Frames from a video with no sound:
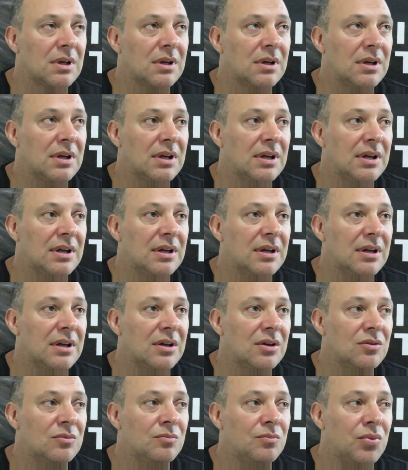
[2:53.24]

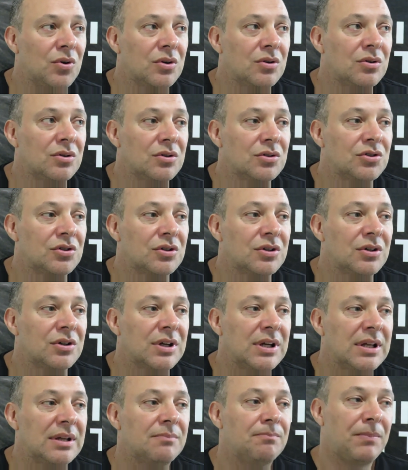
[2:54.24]
Eh, un poco yo
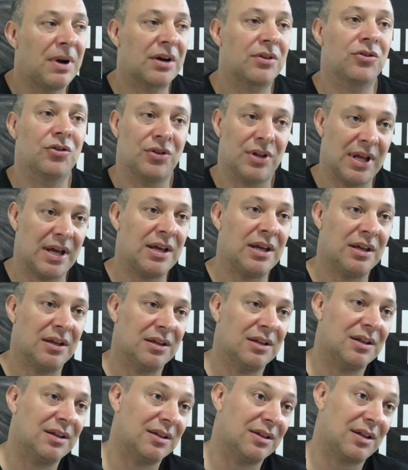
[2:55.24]
creo que parto de ahí,
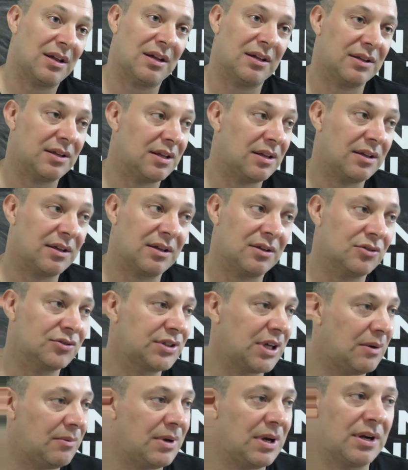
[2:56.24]
de, esa, de ese no
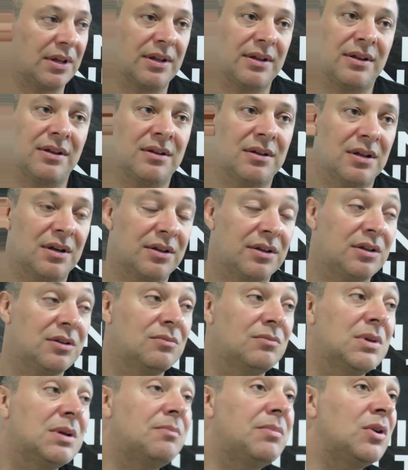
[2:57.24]
saber, de esa
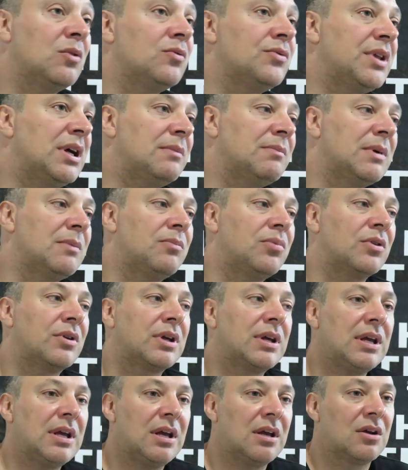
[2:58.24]
incertidumbre, de preguntarme
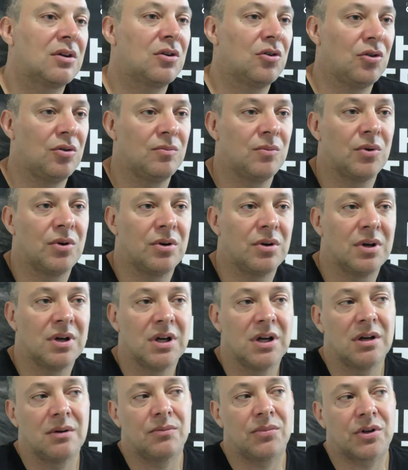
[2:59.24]
por qué, cómo,
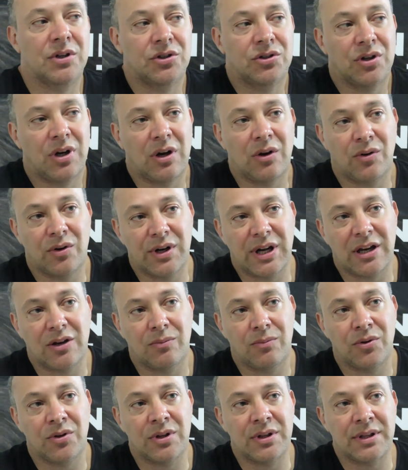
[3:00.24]
porque yo ahora
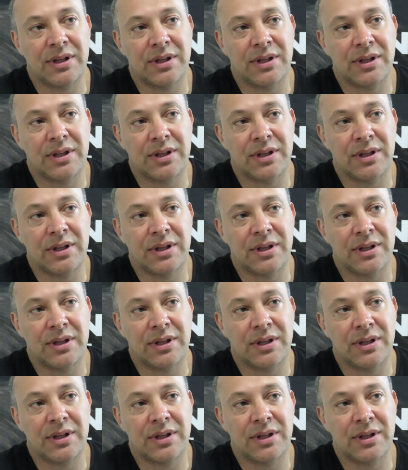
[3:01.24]
lo puedo